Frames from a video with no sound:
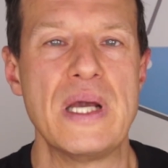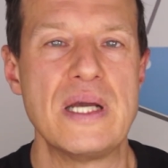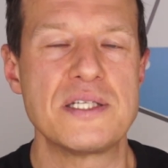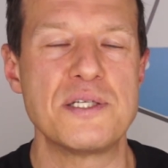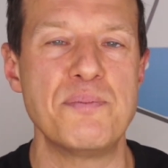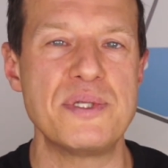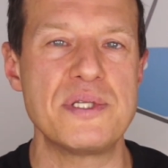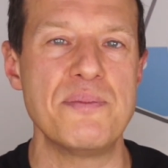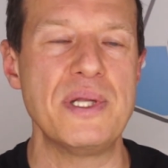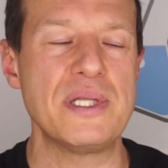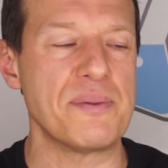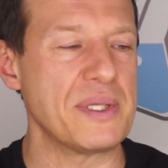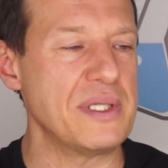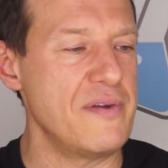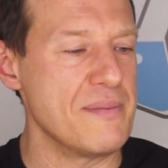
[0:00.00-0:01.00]

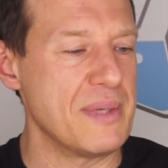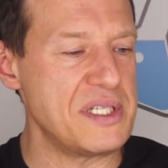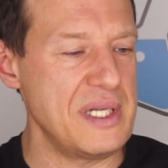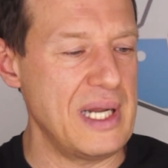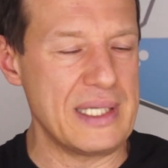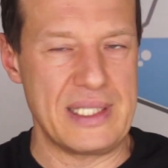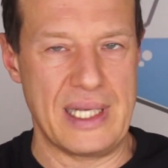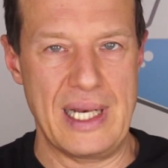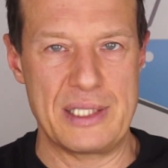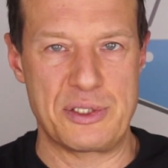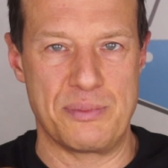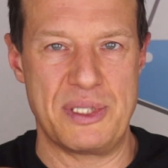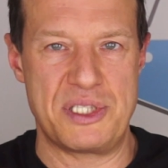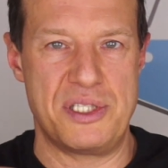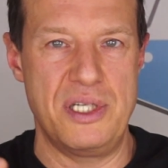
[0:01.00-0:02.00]
Semplicemente devi immaginarti che i
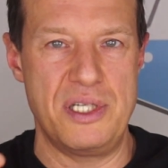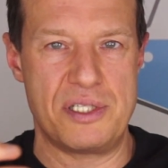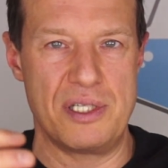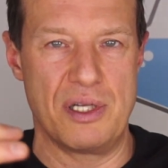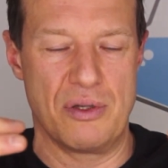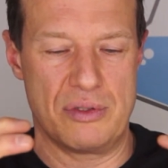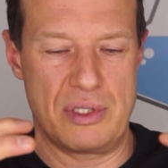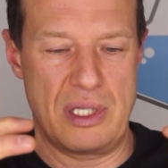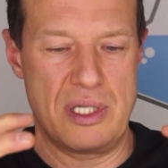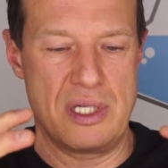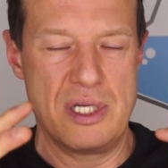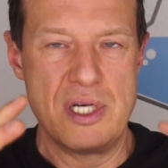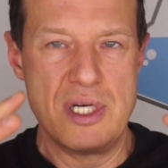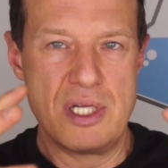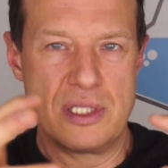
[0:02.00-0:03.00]
lattobacilli siano degli,